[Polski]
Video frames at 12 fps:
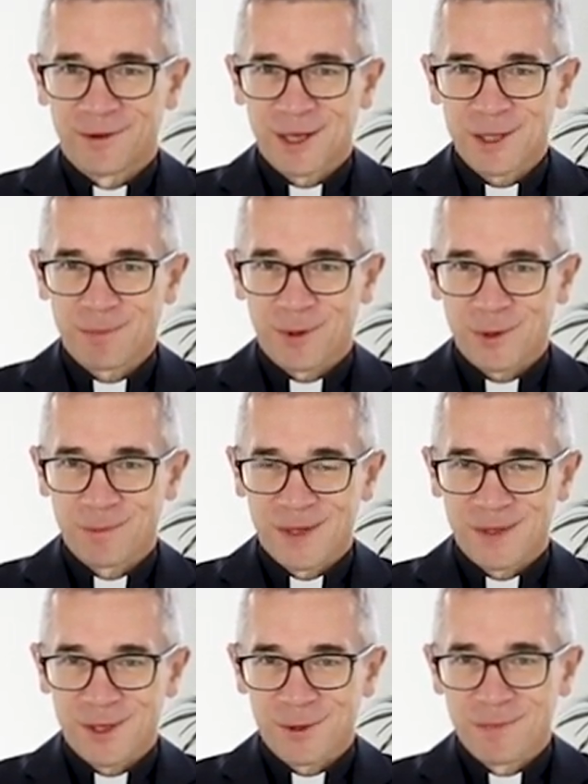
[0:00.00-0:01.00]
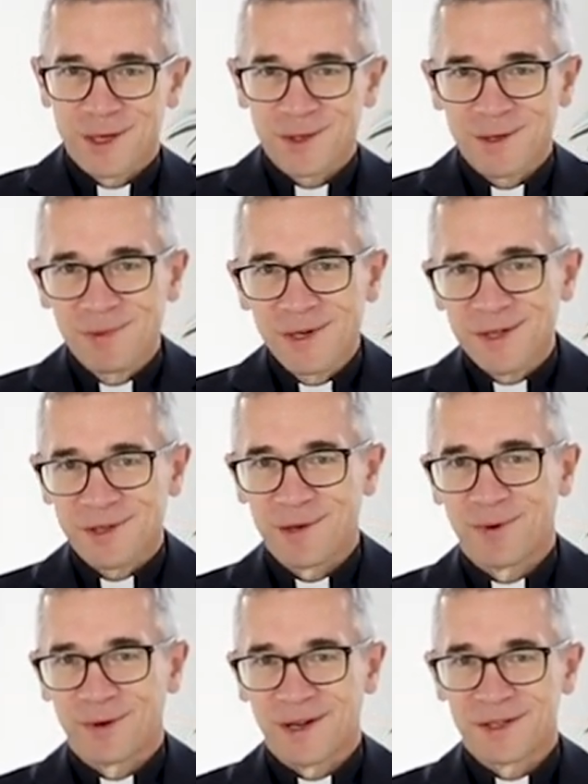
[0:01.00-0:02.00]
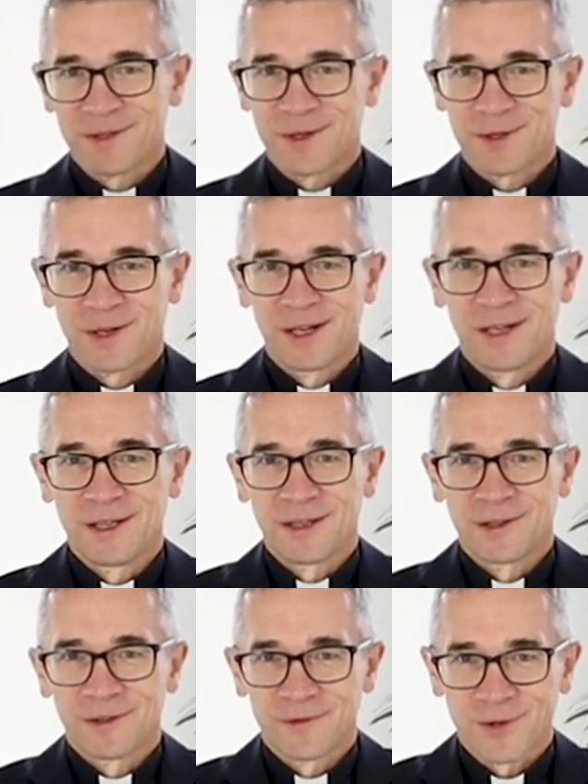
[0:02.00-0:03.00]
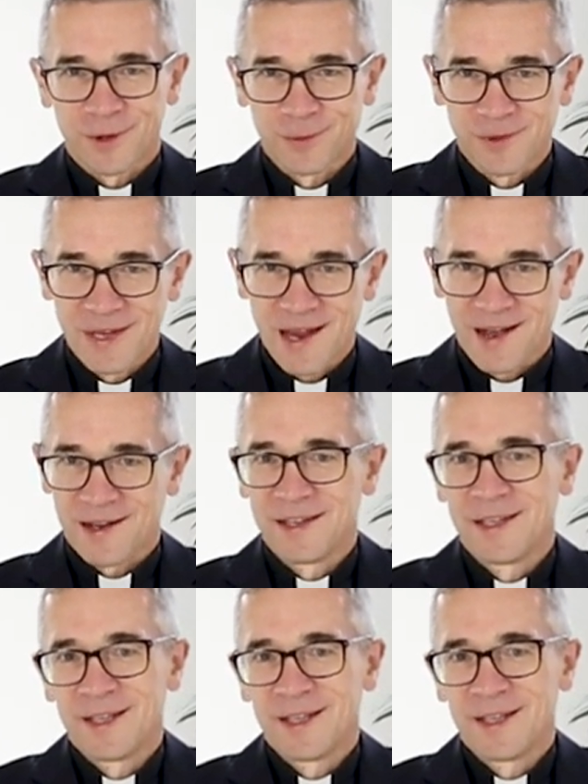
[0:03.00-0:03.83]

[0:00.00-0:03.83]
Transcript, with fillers: ten sposób jesteśmy jeszcze bliżej Boga niż w ciągu dnia,